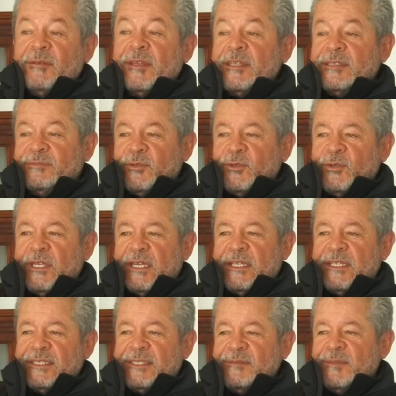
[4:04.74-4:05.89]
disfrutar
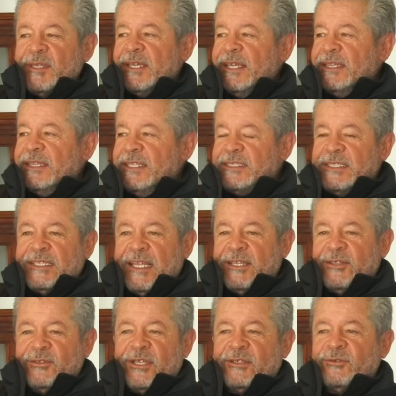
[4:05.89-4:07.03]
de semejante
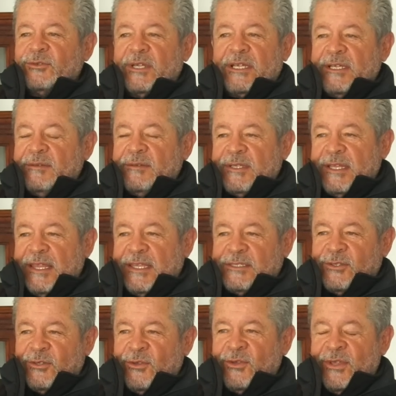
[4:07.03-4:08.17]
escenario natural, la verdad
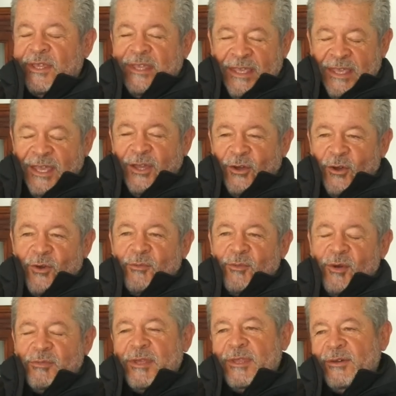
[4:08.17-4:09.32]
estoy
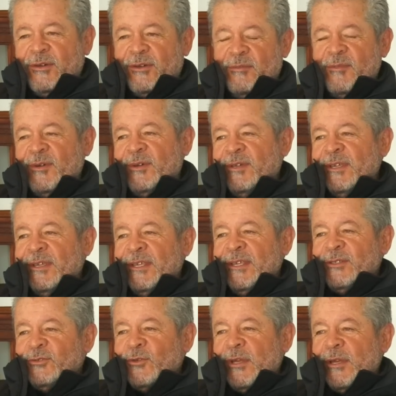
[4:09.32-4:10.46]
conmovido como
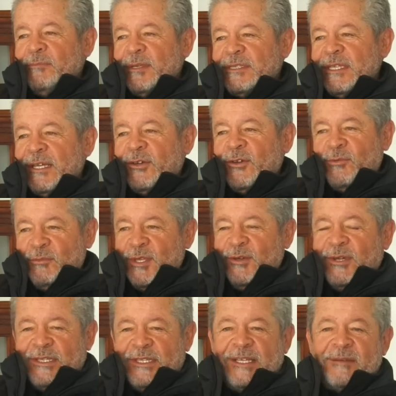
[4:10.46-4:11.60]
suele pasar conmigo
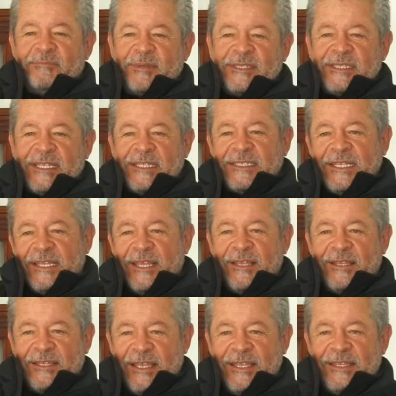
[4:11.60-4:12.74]
ante la presencia
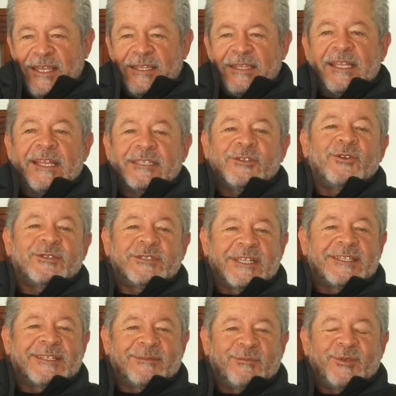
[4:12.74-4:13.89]
de, las cosas
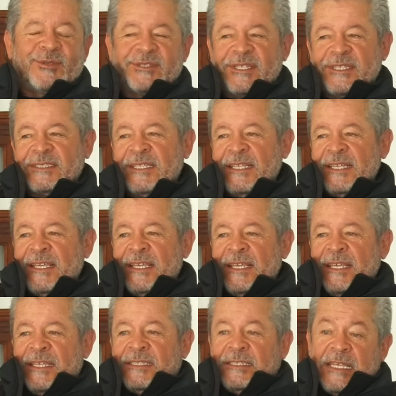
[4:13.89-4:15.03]
hermosas.
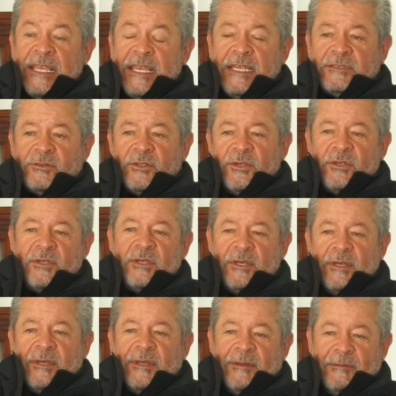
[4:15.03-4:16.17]
Sí, estoy
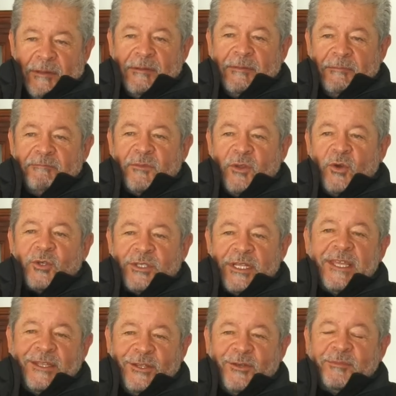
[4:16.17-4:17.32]
eh, eh,
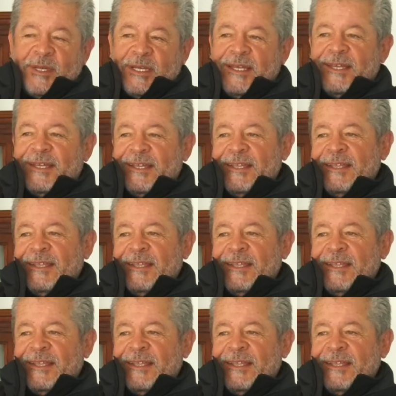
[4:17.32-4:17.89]
corriendo para,